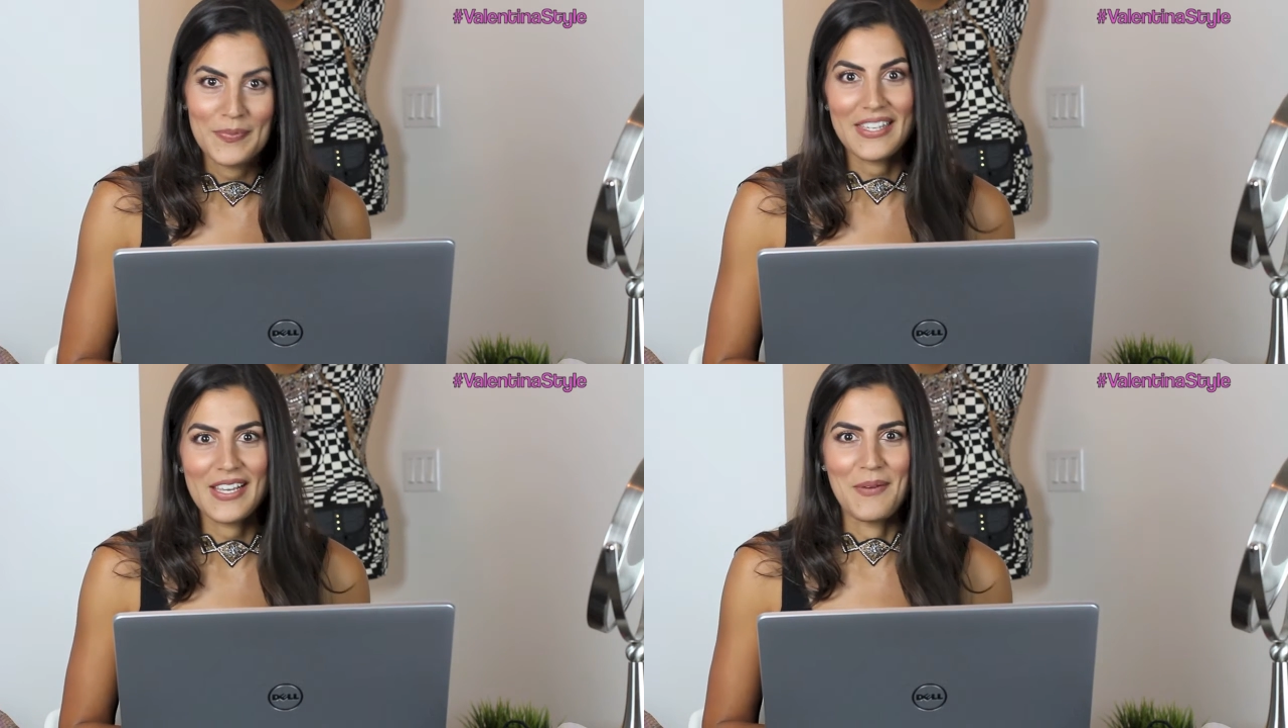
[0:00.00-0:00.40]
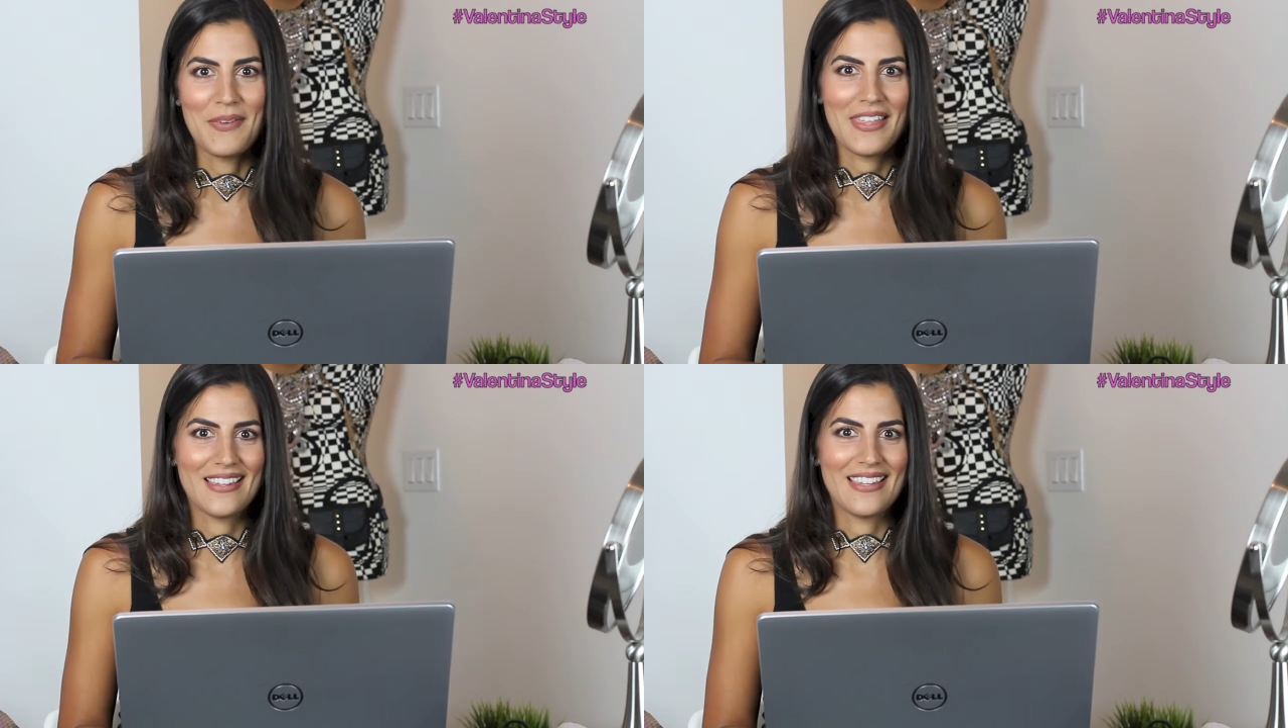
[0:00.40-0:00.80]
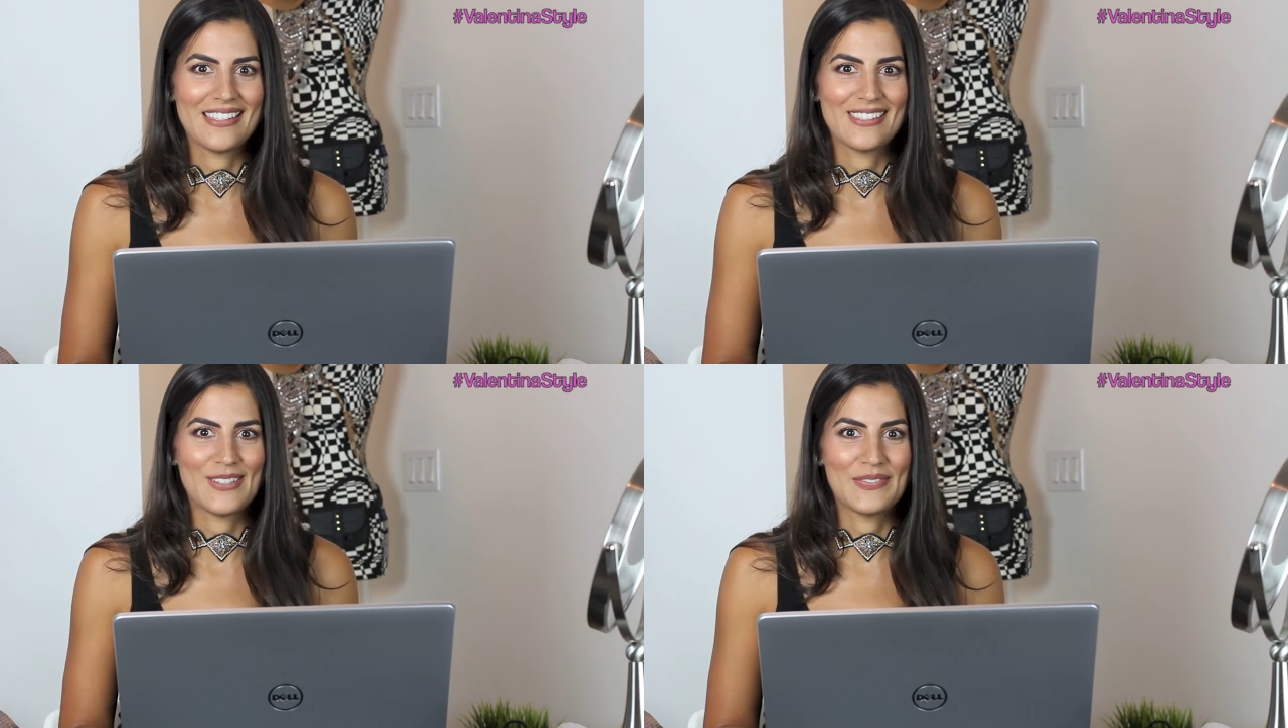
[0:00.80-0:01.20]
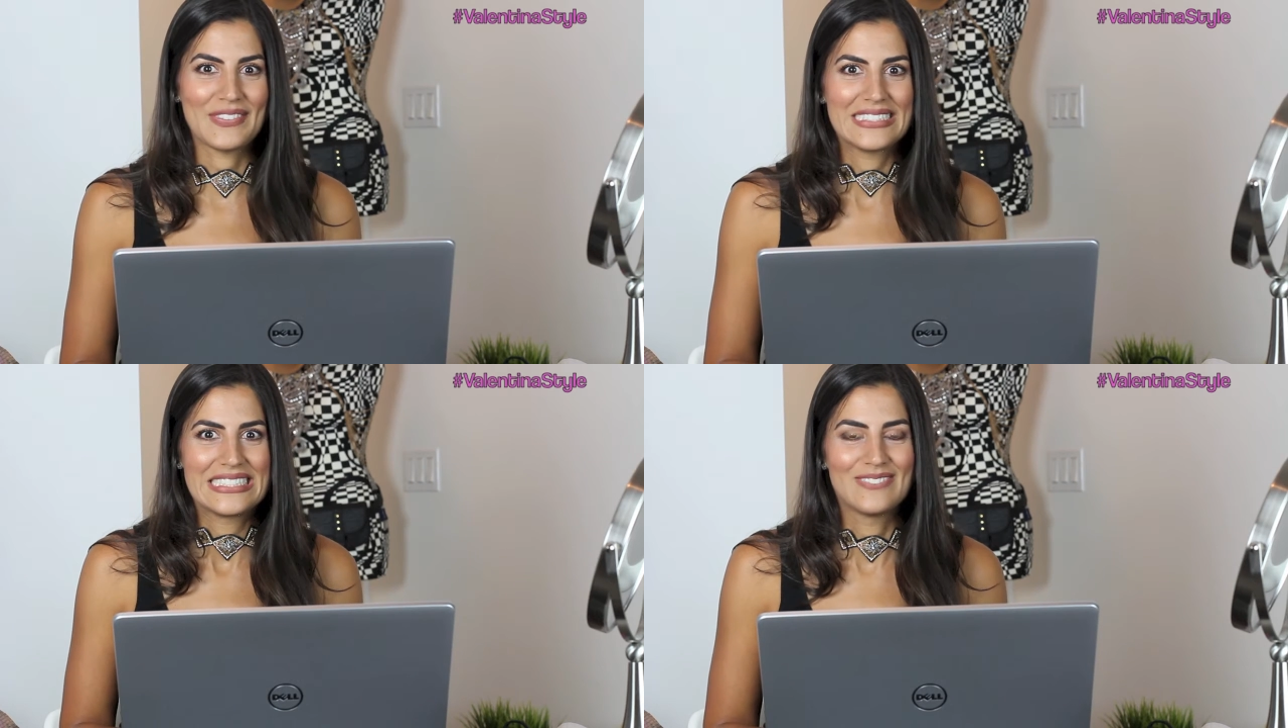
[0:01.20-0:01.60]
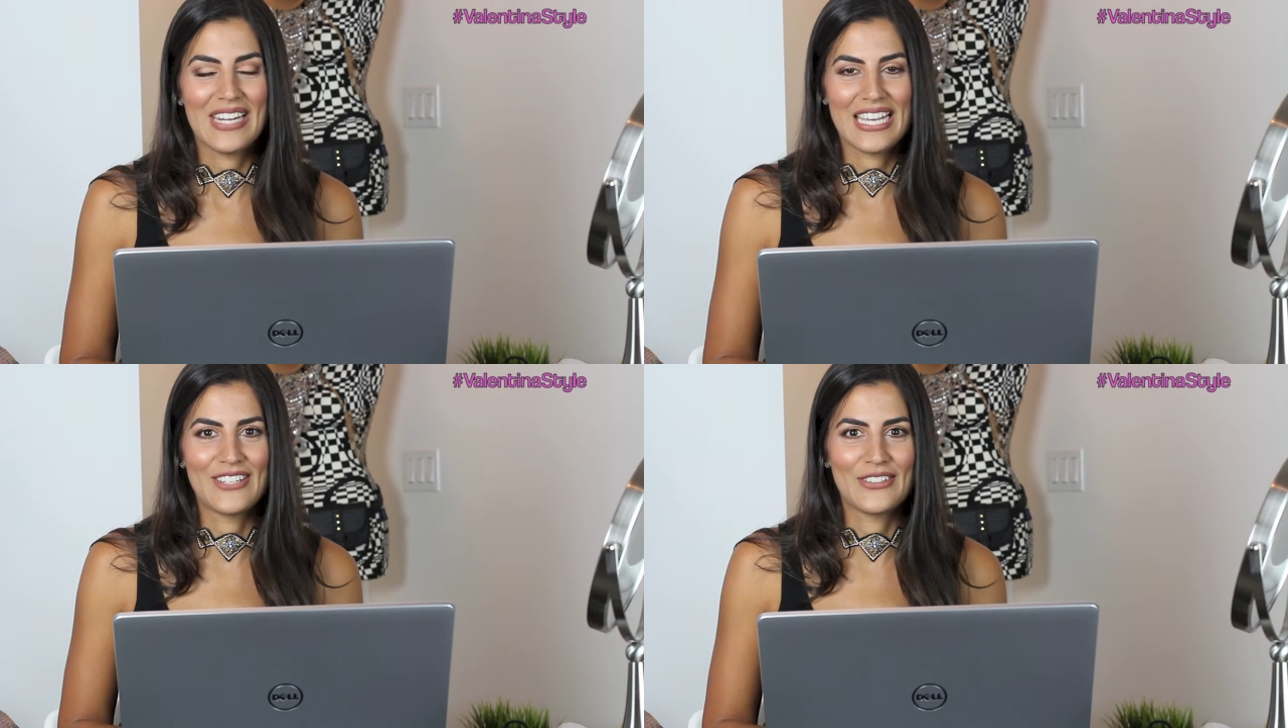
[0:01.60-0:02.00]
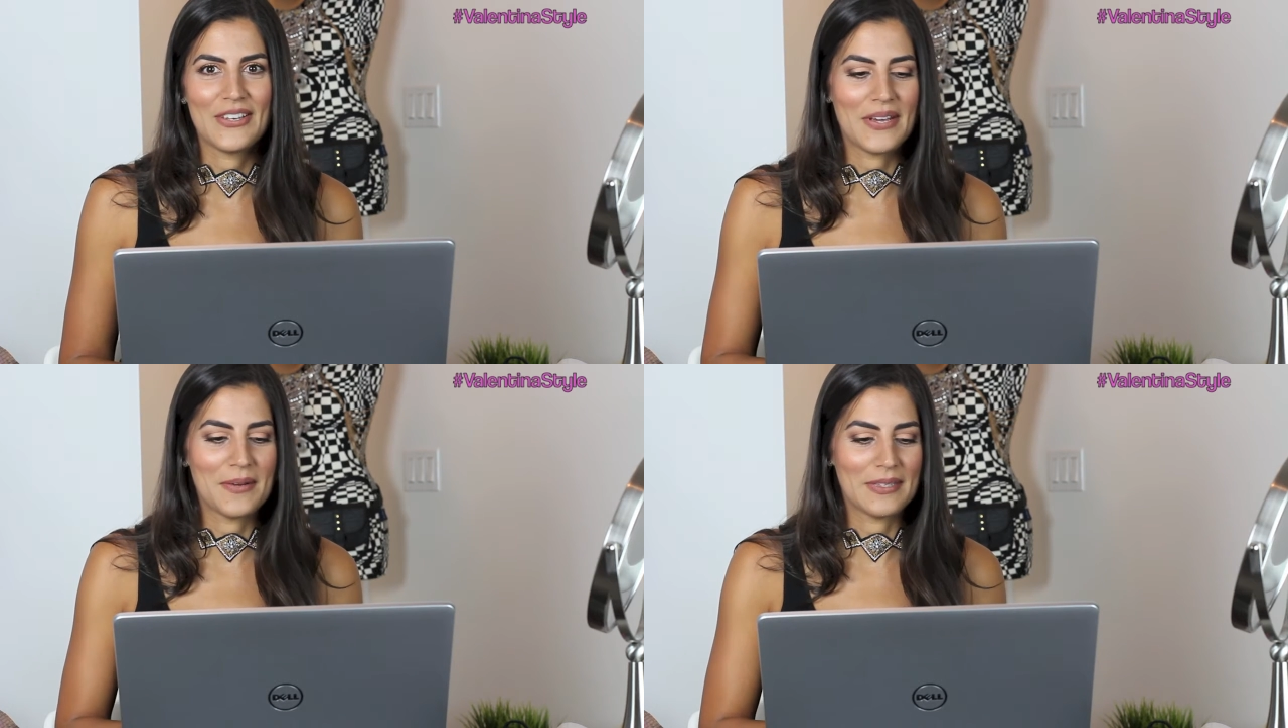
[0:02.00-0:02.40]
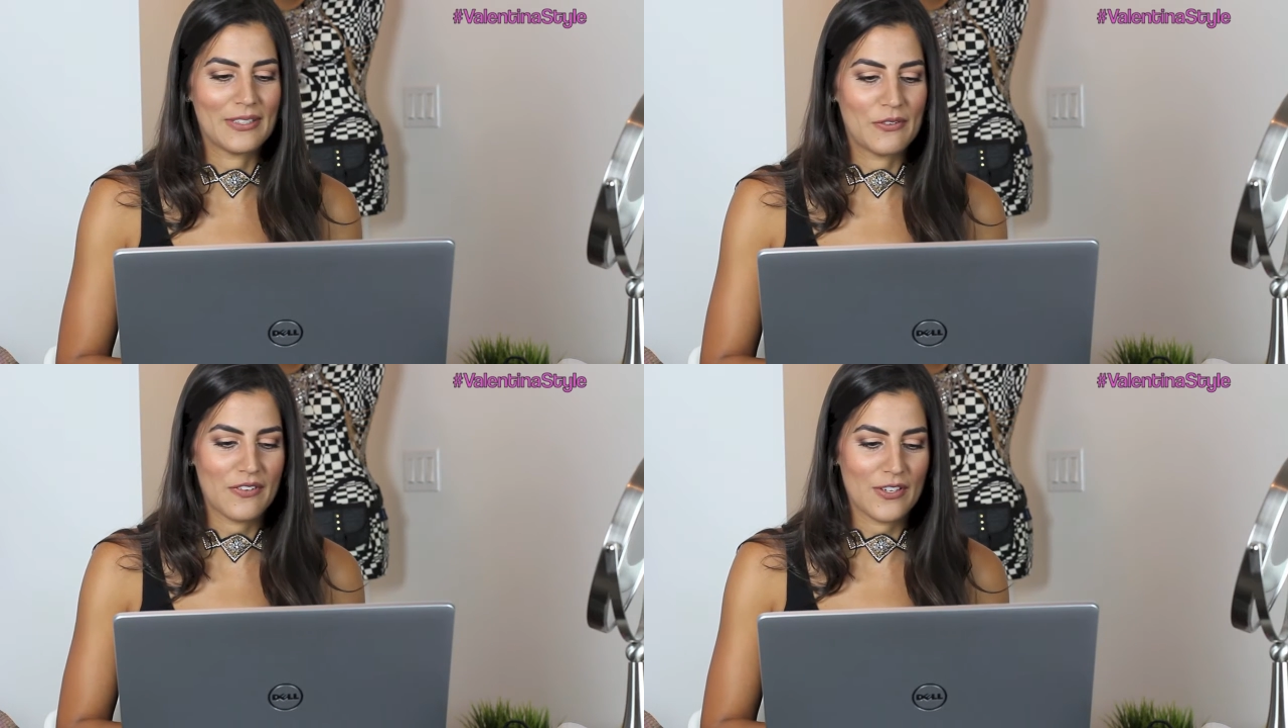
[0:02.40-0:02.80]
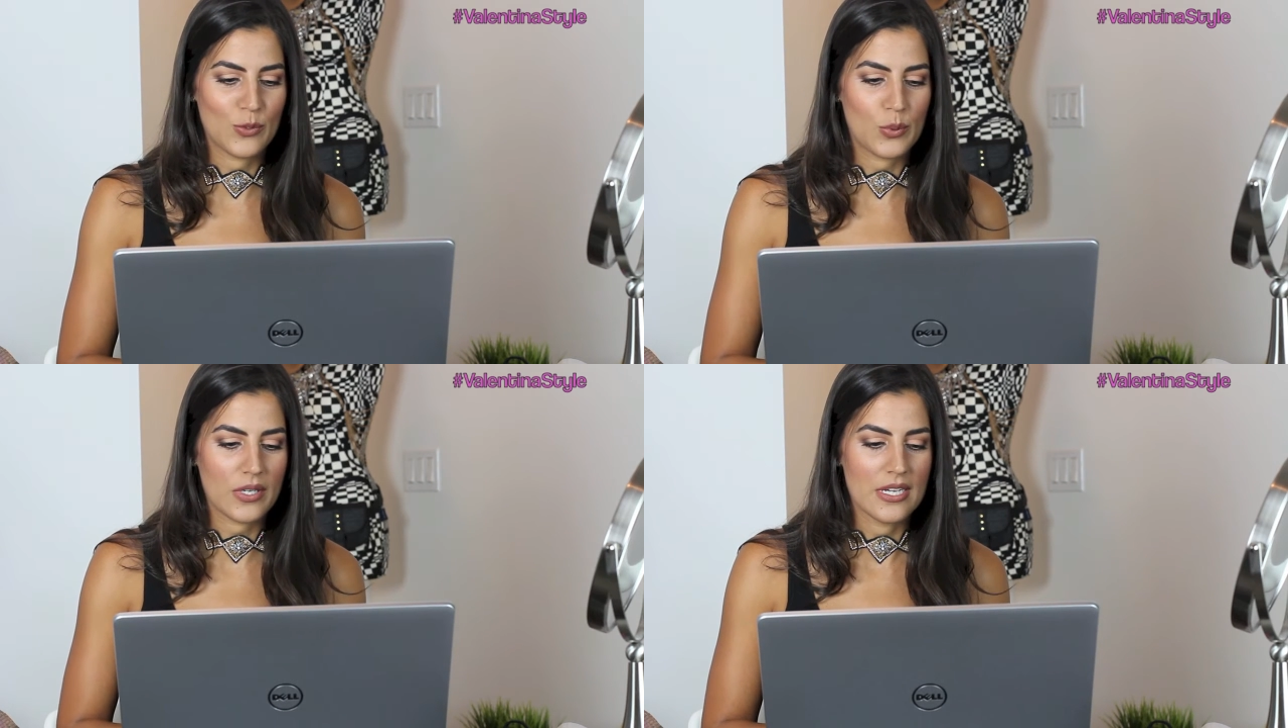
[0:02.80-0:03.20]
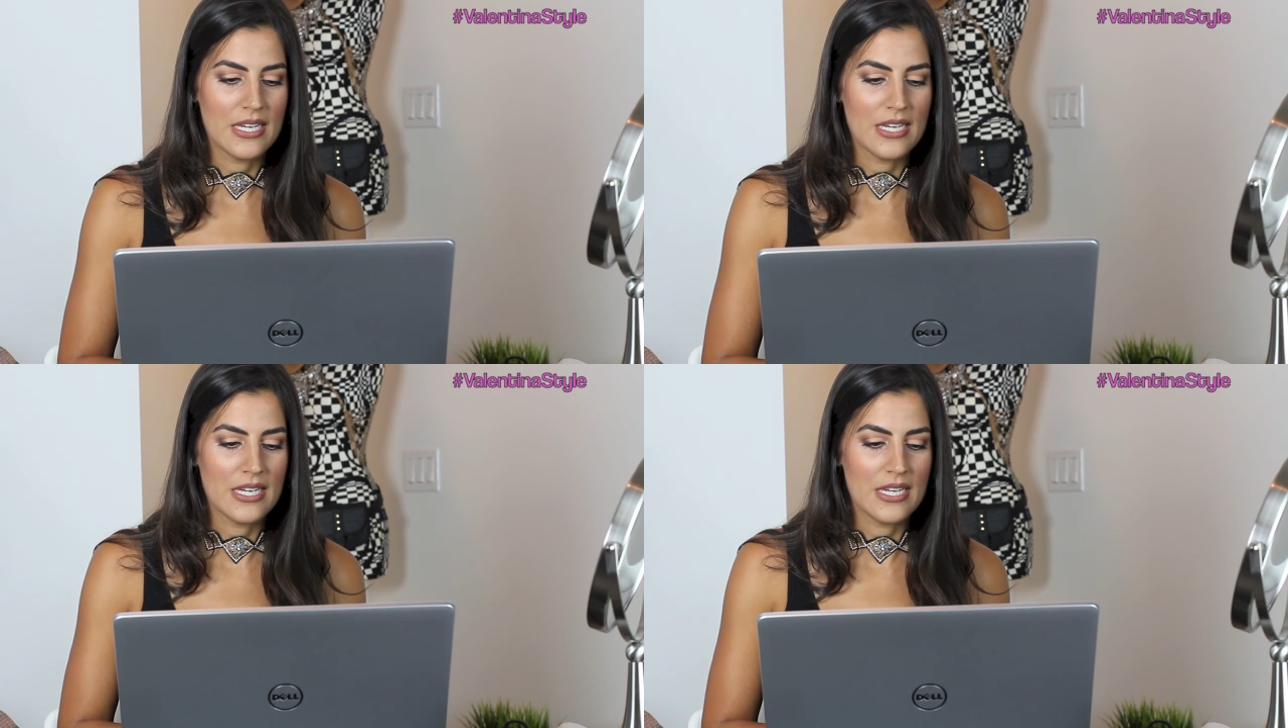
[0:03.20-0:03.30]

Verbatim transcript: te cambias de desktop para que no te vea metido en Facebook.